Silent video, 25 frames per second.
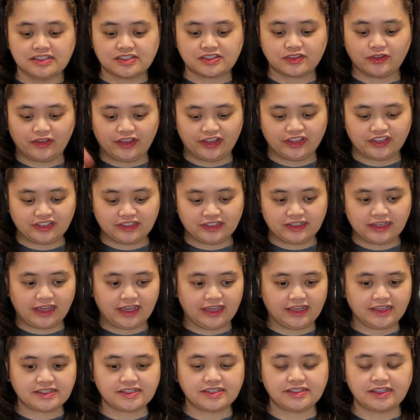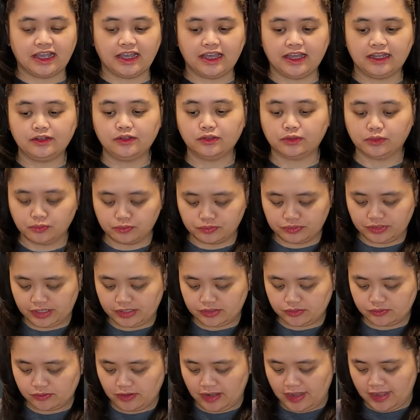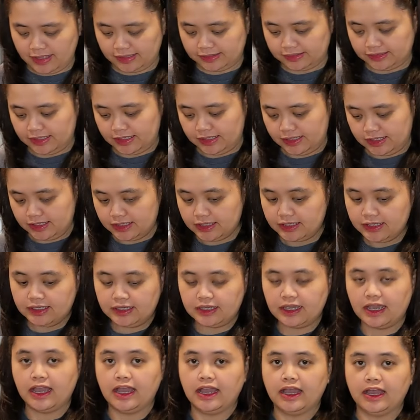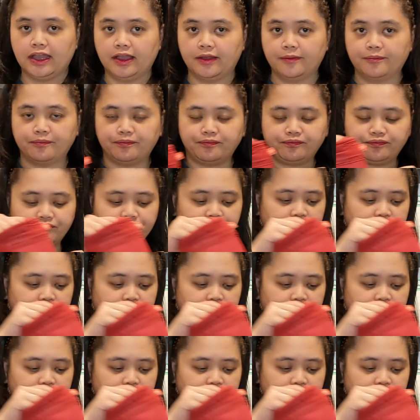So ngayon guys, uh, luto na yung ating um,